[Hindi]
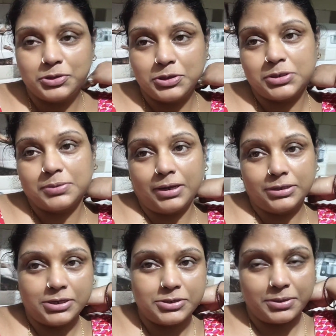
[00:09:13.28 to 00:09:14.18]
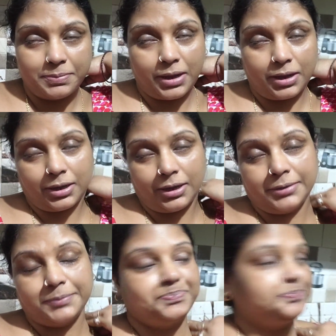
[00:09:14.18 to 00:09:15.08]
श्री शिवाय जय श्री
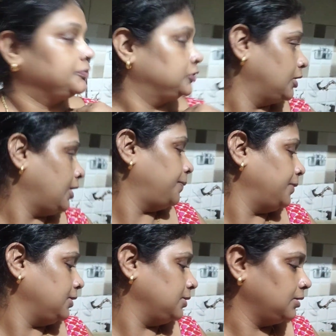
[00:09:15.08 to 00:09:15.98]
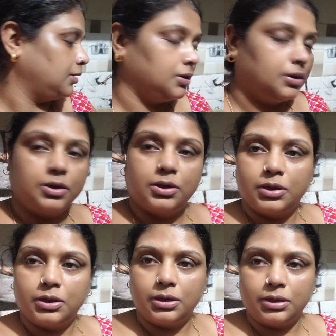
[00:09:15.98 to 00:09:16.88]
महाकाल यहाँ पर
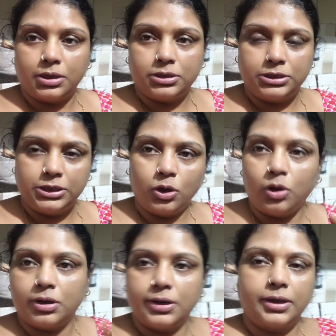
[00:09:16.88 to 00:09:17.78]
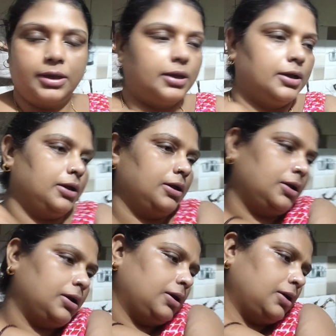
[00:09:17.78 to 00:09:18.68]
तीन ऑर्डर गया है
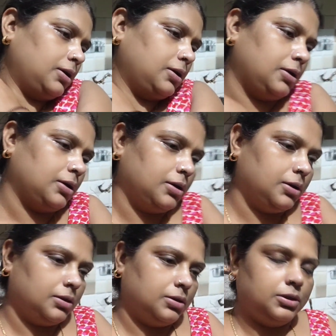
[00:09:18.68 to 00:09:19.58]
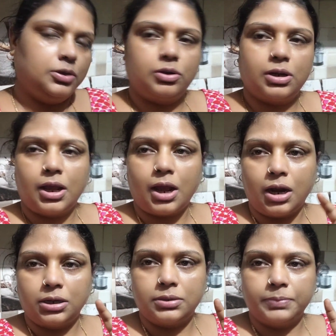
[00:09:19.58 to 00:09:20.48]
तीन ऑर्डर गया
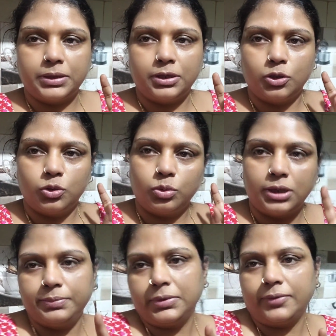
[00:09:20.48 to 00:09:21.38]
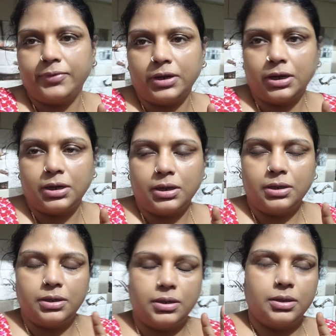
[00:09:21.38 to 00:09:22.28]
आठ मतलब कि दो आदमी का पराठा